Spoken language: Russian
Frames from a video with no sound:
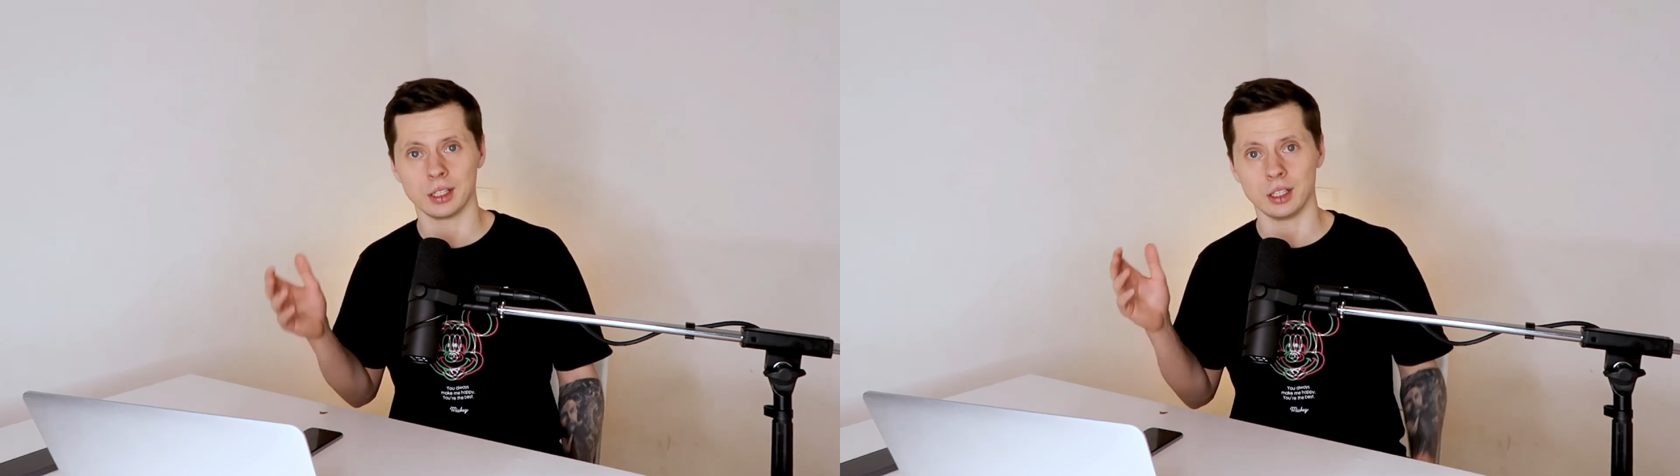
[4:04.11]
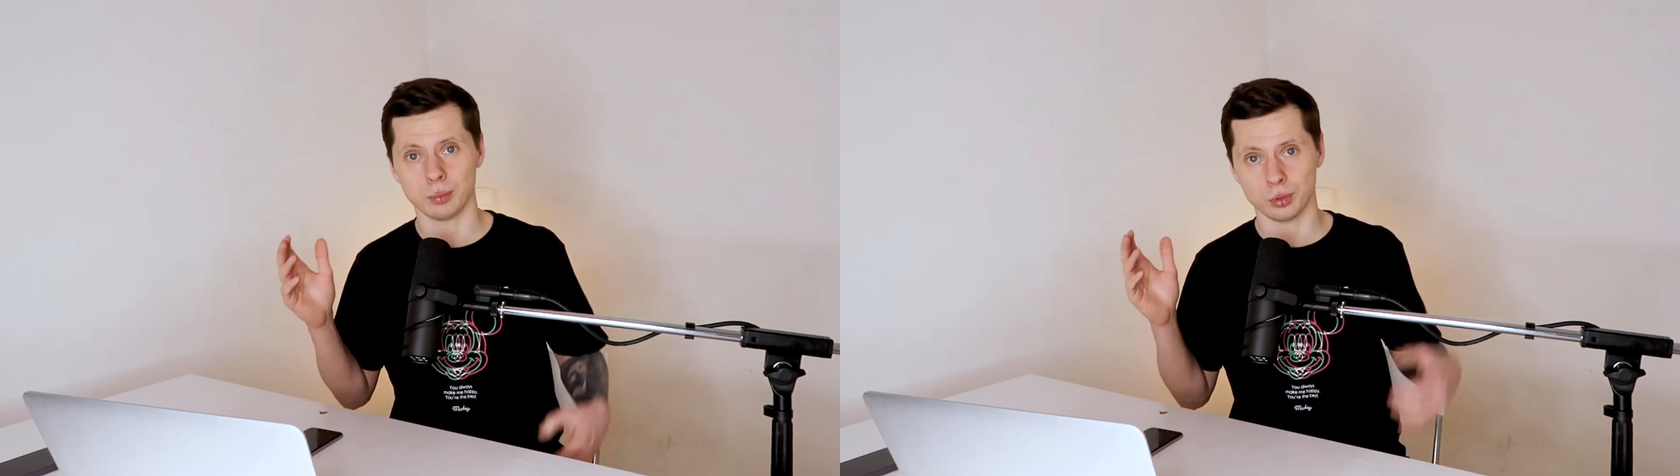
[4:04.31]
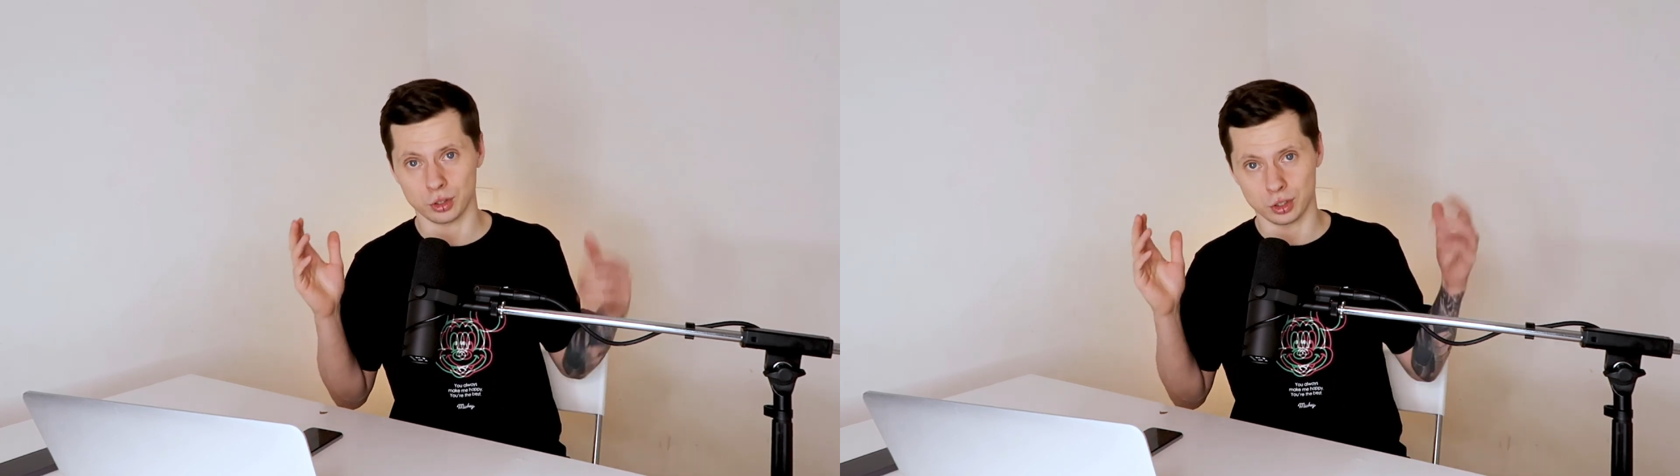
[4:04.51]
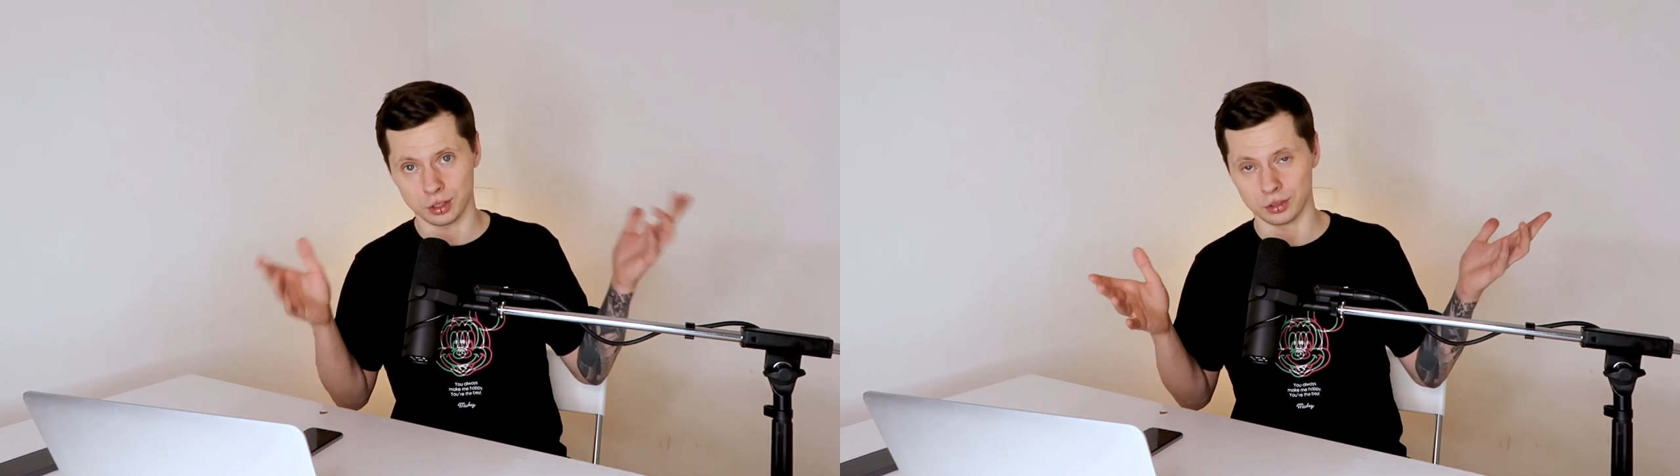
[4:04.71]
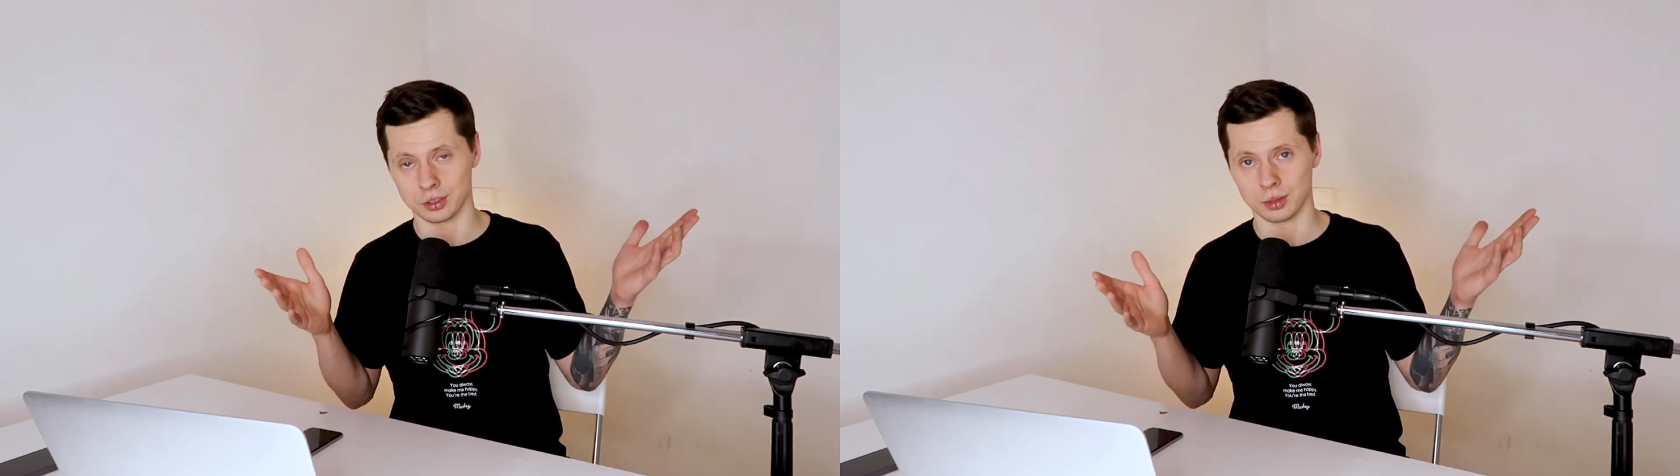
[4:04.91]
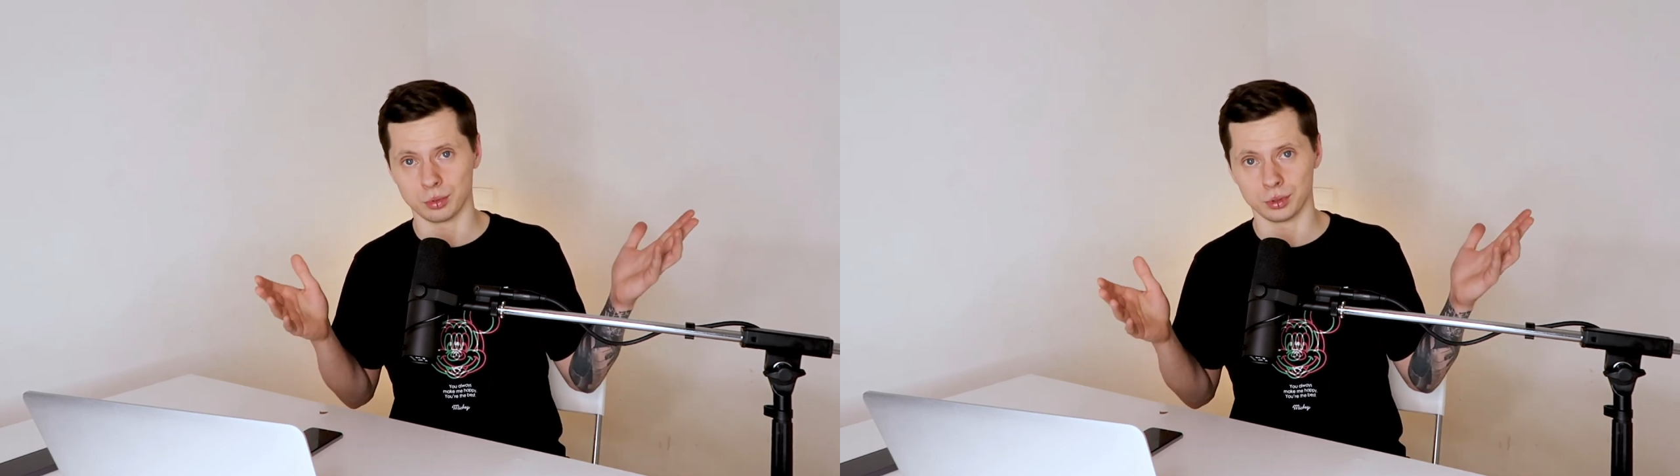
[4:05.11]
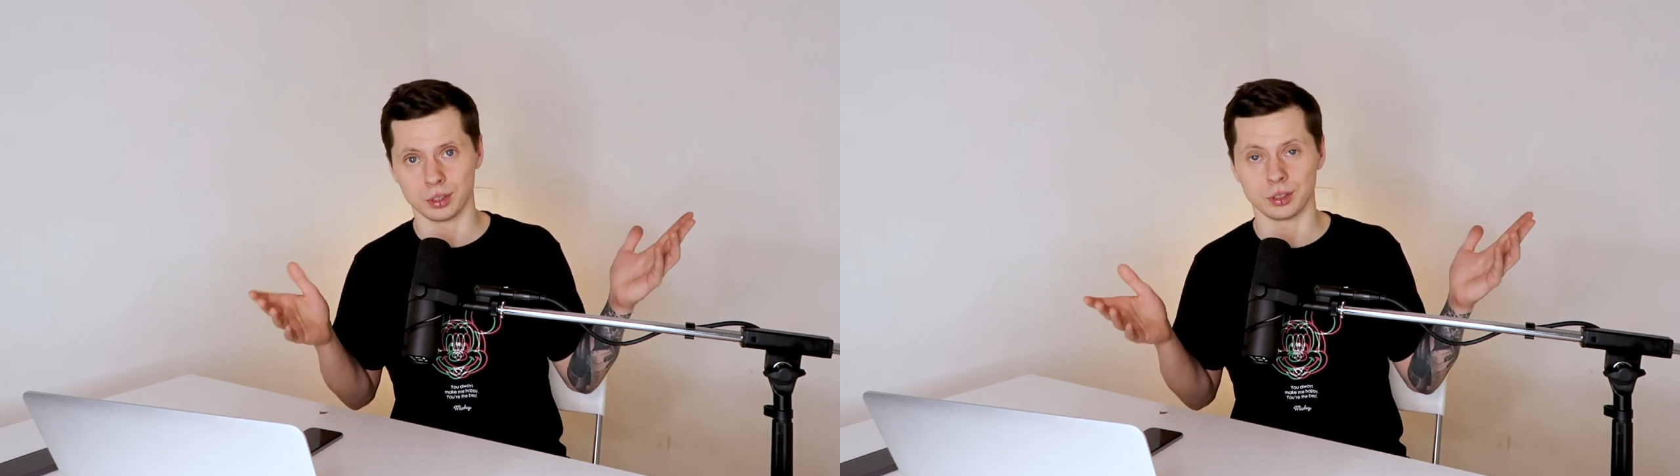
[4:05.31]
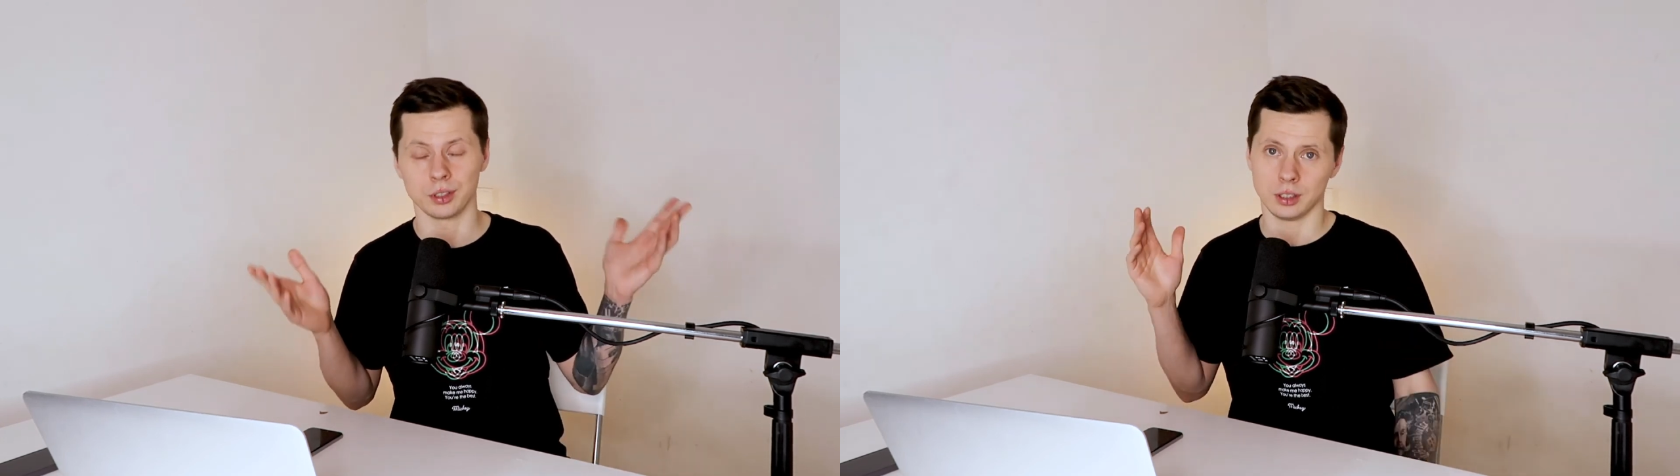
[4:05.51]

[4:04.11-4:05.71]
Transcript: и по agile разработке.